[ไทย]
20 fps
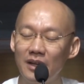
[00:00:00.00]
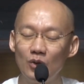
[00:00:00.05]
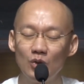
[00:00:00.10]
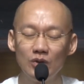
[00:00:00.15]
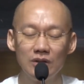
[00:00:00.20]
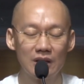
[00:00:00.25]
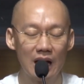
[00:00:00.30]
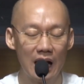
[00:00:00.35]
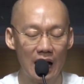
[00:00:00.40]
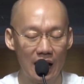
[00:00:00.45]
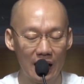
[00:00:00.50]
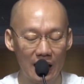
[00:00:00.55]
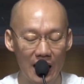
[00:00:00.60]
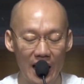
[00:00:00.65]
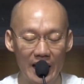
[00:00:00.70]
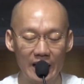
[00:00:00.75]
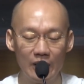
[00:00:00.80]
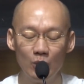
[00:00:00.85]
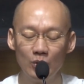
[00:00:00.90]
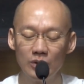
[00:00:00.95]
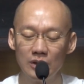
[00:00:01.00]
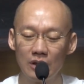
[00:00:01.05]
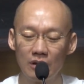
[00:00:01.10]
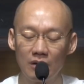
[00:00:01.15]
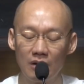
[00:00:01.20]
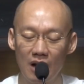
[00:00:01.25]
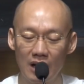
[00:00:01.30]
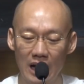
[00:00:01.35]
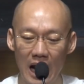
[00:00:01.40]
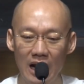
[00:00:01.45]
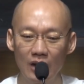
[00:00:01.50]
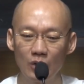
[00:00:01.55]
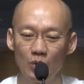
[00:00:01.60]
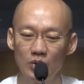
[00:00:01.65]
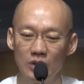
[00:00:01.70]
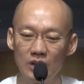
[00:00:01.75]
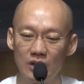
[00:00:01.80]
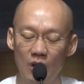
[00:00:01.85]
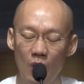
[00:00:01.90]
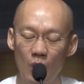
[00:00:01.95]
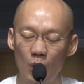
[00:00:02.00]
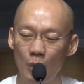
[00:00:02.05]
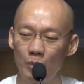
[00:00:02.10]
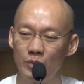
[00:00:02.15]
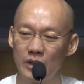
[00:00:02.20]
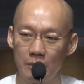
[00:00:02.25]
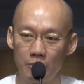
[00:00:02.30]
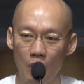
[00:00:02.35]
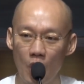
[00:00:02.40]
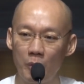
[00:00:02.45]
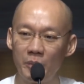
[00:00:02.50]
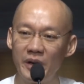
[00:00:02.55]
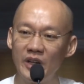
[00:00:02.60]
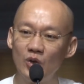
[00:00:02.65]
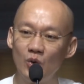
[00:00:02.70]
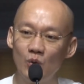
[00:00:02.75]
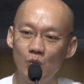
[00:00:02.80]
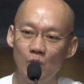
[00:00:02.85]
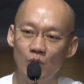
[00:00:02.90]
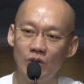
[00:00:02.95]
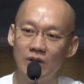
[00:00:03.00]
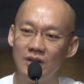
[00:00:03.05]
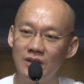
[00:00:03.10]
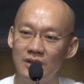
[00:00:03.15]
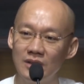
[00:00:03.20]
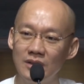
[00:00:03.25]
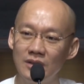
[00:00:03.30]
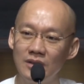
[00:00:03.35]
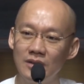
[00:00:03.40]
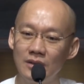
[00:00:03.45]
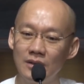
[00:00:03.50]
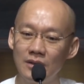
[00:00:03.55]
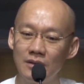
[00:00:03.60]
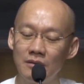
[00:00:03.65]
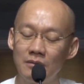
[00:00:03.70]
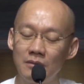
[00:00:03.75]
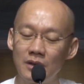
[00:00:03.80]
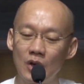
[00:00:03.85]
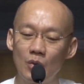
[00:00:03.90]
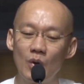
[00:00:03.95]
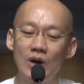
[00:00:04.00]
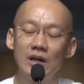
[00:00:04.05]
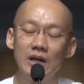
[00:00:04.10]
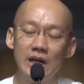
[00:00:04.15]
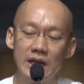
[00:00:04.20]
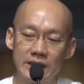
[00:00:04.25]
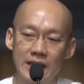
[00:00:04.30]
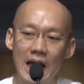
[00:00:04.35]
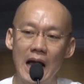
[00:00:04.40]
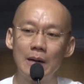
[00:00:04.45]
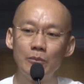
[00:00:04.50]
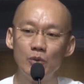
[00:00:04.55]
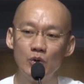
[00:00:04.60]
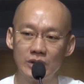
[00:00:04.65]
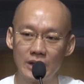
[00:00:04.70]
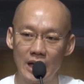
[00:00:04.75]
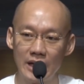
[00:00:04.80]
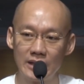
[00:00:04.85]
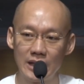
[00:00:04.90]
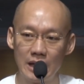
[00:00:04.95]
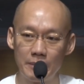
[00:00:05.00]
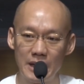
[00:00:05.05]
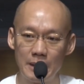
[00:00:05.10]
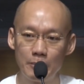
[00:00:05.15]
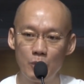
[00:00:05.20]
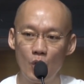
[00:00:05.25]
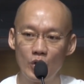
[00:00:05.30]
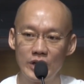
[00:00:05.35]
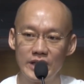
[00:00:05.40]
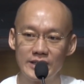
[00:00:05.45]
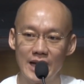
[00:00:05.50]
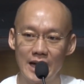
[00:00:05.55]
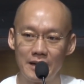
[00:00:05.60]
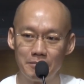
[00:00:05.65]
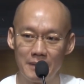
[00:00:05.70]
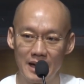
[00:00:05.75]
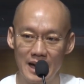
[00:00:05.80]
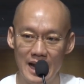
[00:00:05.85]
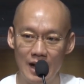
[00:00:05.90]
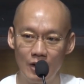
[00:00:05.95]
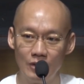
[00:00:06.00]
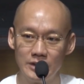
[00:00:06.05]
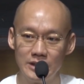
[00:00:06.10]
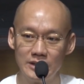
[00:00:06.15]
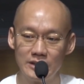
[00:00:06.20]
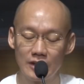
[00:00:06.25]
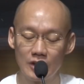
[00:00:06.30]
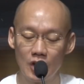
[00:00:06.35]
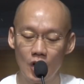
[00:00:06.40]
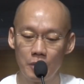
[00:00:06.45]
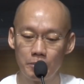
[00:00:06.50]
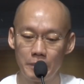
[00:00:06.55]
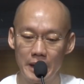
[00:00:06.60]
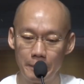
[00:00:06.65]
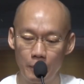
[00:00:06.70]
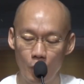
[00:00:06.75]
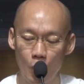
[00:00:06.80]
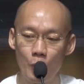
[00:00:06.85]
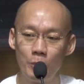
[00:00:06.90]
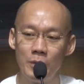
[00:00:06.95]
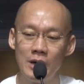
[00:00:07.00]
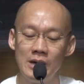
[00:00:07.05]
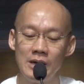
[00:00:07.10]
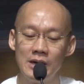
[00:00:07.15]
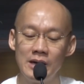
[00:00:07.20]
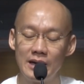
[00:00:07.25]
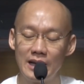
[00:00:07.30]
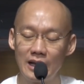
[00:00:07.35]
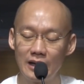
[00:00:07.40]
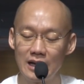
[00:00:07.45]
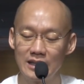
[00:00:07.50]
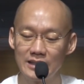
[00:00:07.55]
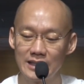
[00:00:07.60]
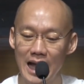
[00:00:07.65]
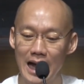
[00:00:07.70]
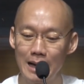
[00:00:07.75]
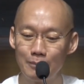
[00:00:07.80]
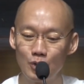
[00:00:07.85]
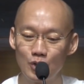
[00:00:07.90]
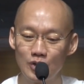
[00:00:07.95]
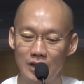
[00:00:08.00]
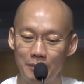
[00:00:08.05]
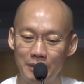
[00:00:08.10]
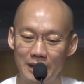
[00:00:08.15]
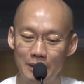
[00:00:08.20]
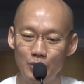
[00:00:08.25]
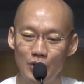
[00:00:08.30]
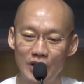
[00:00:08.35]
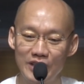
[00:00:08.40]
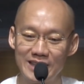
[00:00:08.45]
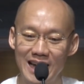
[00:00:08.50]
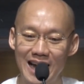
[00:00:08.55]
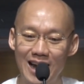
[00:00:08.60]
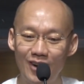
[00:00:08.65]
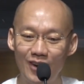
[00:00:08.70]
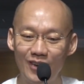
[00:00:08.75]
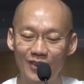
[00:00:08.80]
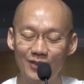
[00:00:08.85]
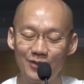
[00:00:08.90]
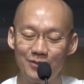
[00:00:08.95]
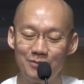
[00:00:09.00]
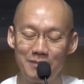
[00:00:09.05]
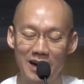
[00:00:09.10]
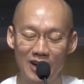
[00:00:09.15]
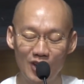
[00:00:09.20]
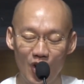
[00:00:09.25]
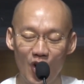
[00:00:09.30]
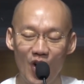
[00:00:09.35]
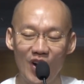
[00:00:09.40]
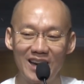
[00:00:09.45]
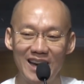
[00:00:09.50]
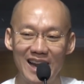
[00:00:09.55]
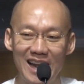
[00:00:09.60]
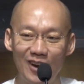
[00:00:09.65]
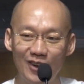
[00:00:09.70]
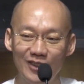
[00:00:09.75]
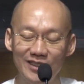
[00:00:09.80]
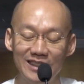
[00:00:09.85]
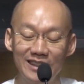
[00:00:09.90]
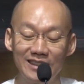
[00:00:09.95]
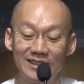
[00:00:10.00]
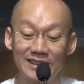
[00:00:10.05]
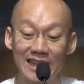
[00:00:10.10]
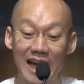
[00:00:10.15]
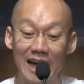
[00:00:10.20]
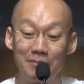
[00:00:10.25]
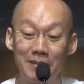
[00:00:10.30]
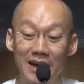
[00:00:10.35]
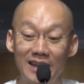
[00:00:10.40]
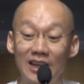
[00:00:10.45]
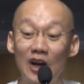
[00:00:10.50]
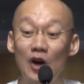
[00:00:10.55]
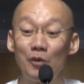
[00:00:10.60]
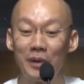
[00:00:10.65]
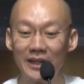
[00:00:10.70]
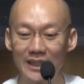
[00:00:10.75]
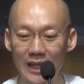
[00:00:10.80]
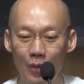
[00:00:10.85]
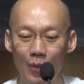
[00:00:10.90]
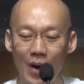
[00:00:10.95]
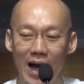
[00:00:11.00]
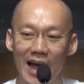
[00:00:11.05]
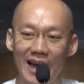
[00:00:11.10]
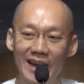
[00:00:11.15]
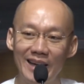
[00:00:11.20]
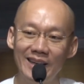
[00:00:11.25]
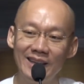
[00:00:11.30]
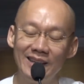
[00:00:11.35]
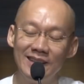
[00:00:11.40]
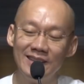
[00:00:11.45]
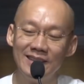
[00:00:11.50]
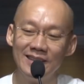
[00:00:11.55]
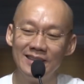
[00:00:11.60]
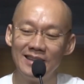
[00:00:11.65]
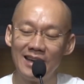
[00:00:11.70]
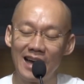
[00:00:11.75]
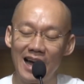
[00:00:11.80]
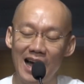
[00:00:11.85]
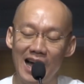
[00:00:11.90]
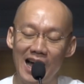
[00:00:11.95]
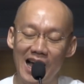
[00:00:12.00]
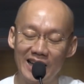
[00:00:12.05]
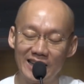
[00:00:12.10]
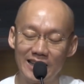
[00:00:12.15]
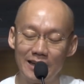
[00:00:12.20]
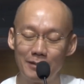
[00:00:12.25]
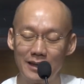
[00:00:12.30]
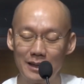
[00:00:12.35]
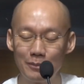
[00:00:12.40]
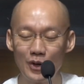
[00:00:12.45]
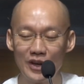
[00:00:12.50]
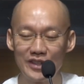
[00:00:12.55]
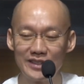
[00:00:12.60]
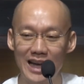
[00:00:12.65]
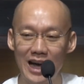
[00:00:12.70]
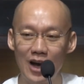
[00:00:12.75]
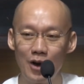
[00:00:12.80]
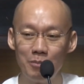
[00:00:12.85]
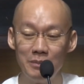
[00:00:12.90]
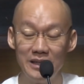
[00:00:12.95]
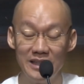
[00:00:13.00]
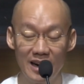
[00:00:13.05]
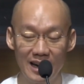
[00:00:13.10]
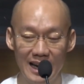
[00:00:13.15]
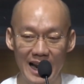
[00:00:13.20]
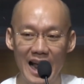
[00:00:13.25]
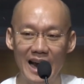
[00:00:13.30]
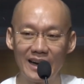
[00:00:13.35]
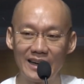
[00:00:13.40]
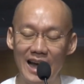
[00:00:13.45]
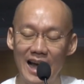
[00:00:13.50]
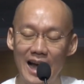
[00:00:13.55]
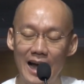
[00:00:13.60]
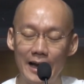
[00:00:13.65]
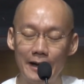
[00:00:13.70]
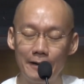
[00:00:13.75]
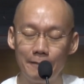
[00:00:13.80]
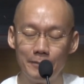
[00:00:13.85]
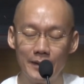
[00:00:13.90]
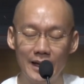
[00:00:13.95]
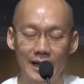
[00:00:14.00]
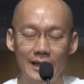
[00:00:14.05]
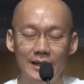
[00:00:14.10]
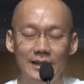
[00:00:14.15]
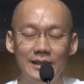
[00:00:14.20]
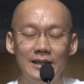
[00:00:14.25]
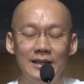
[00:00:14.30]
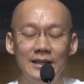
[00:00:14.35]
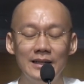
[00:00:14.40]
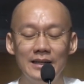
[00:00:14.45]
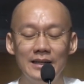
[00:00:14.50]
มันรู้สึกอะไรรู้สึกรักรู้สึกเคารพอย่างบอกไม่ถูก เพราะว่าเคยสร้างบุญกันกับพระโพธิสัตว์มาแล้ว จึงจะต้องไปพบ แล้วก็สร้างบุญกับพระพุทธเจ้ามาก่อนแล้ว จึงสามารถเข้าไปถวายอาหารกับพระพุทธเจ้ามื้อแรกได้นะ